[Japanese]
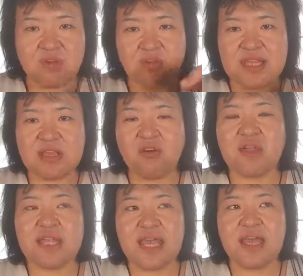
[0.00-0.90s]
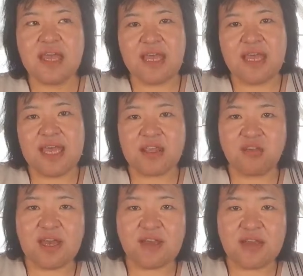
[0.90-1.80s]
この下の方にね、えっ、と、
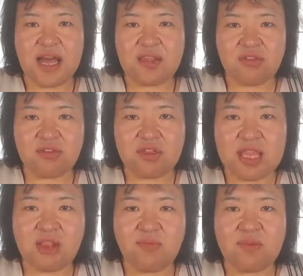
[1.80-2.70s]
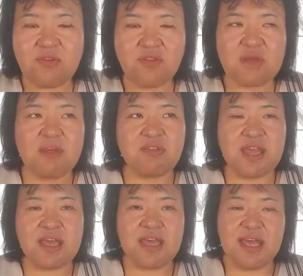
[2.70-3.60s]
URL 貼っつけておきます
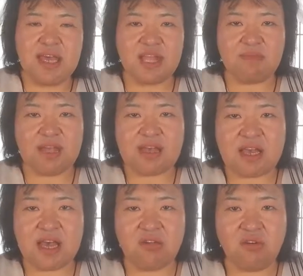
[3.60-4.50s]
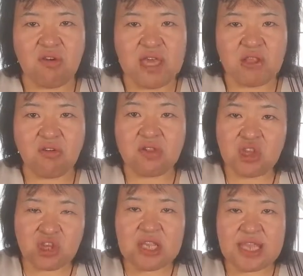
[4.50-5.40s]
ね。えっ、と、皆さん、あの、えっ、と、
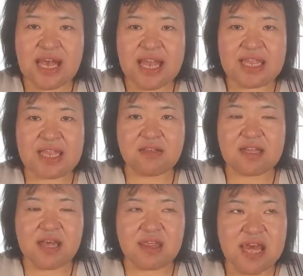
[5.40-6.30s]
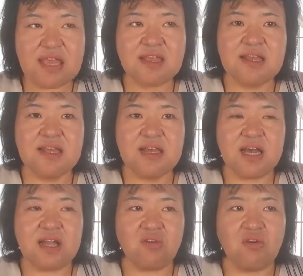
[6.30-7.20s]
自由に書いてください。
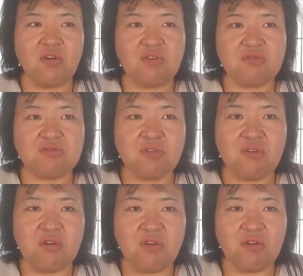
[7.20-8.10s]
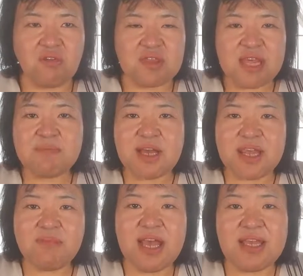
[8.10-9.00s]
あの、うんと、全部が
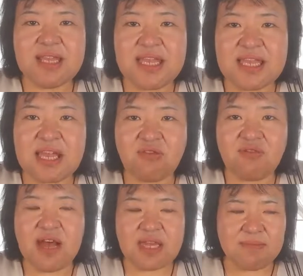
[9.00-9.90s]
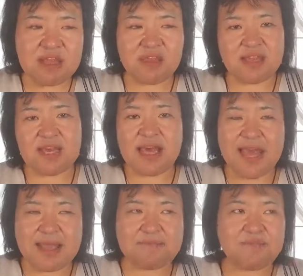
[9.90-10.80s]
全部返信できないことはあります。
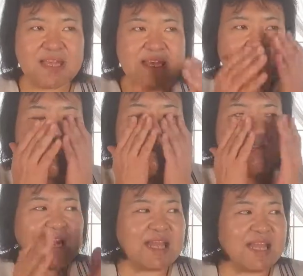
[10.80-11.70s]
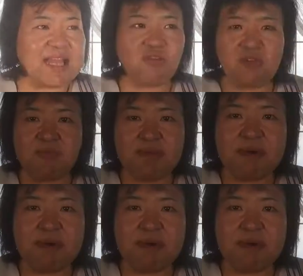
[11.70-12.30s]
はい。で、言われて嫌なことも